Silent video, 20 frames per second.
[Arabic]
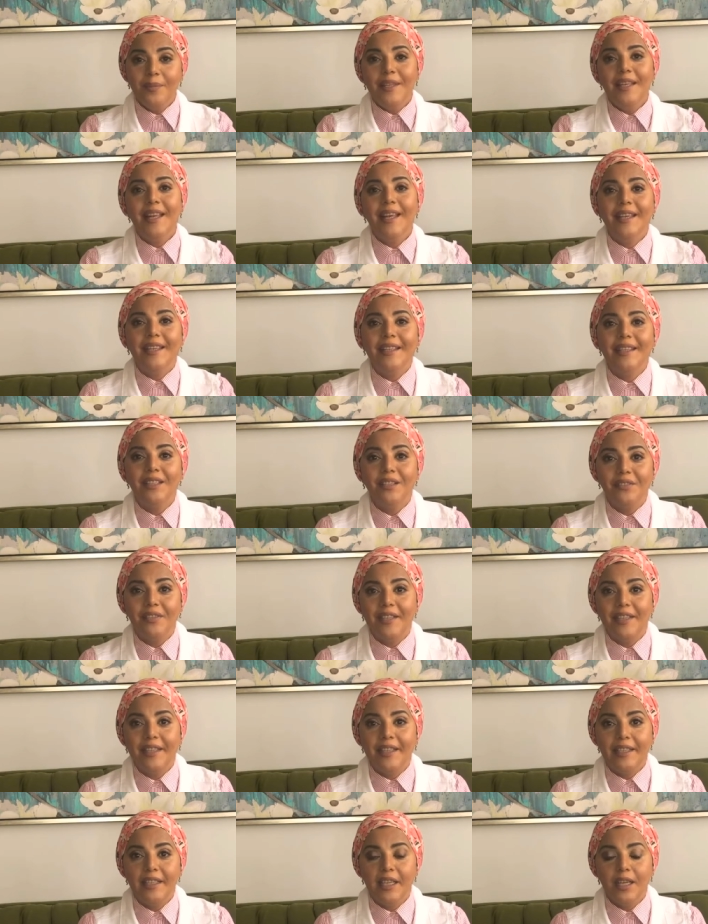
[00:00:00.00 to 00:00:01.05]
لها كده في
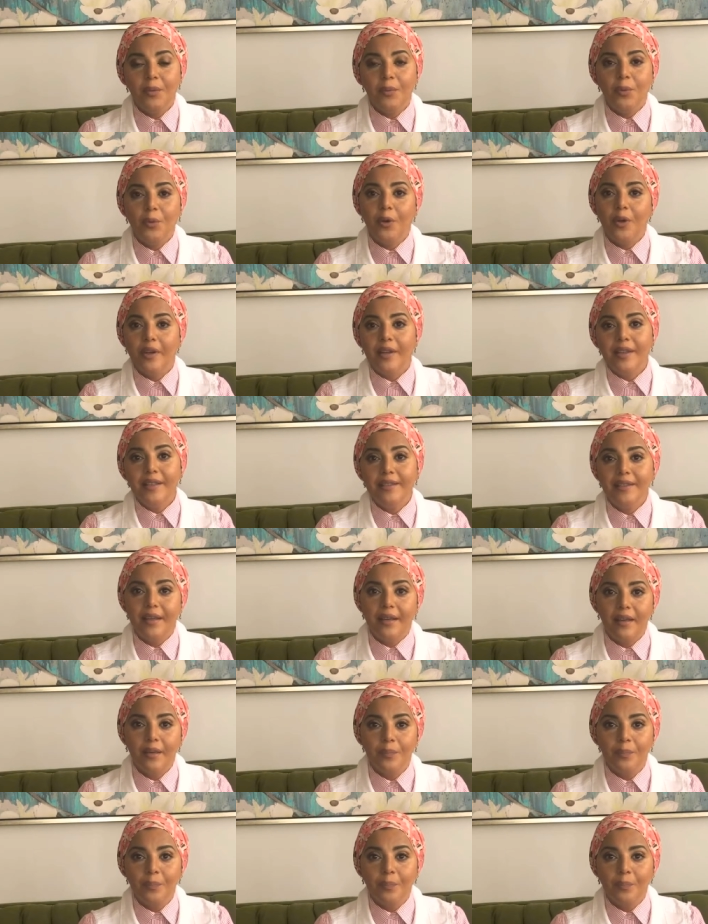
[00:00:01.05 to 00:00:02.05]
الكتاب ووريتها